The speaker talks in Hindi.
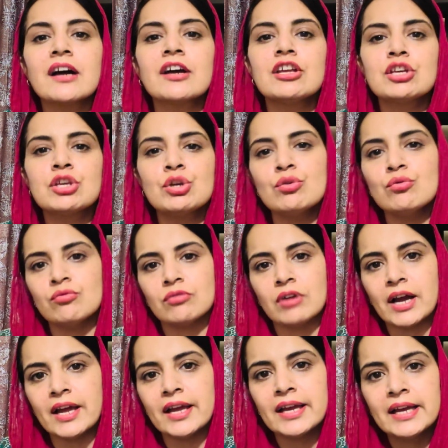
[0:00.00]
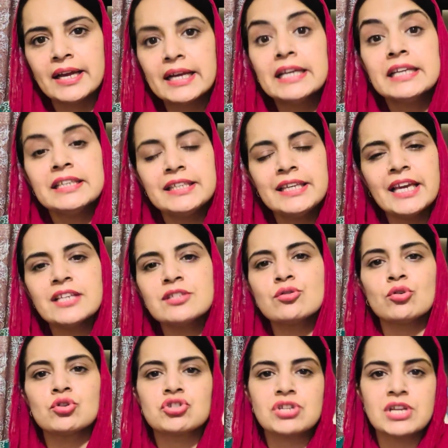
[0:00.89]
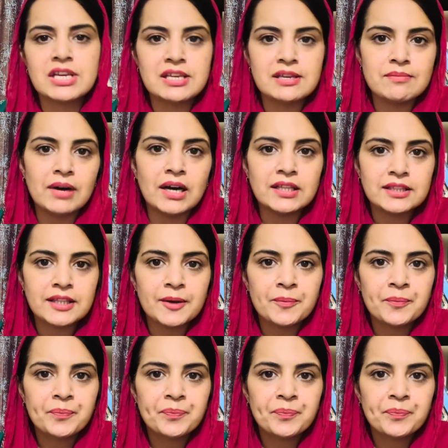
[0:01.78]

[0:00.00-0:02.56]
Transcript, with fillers: आखिर क्यों हुआ है ये सोचने की बात है